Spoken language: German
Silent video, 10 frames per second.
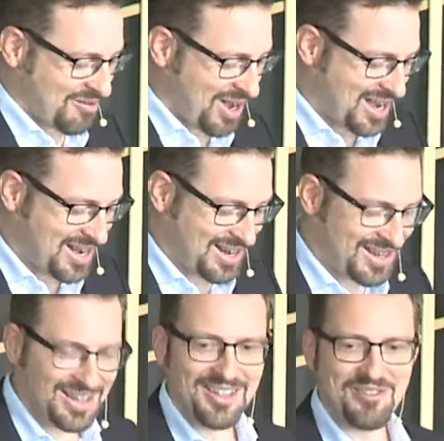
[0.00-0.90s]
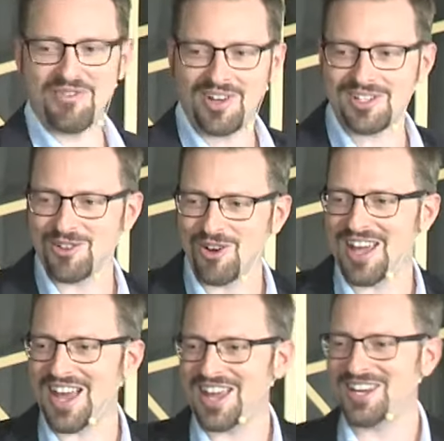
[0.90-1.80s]
Weil was
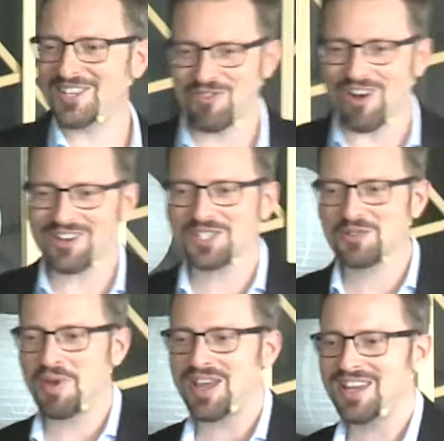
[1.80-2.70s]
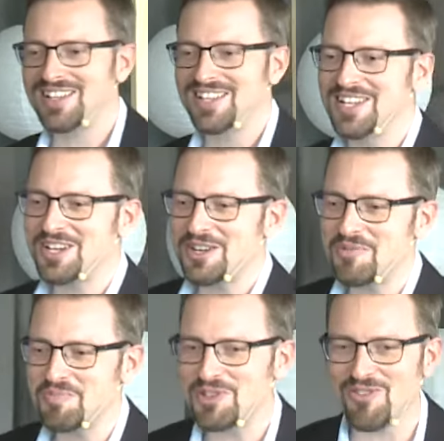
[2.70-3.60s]
soll ein schwarzes Becken hier
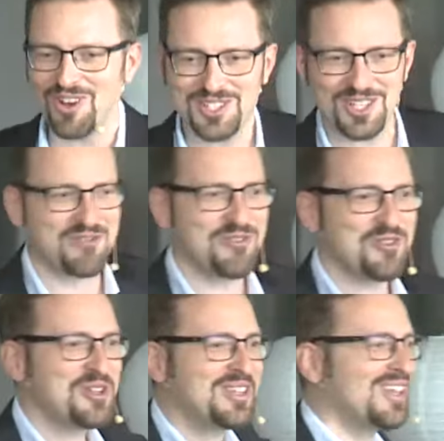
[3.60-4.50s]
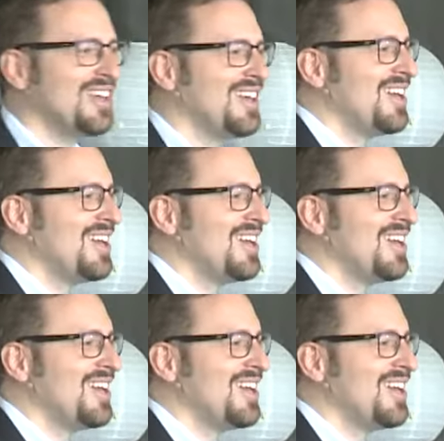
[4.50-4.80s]
mit Wasser gefüllt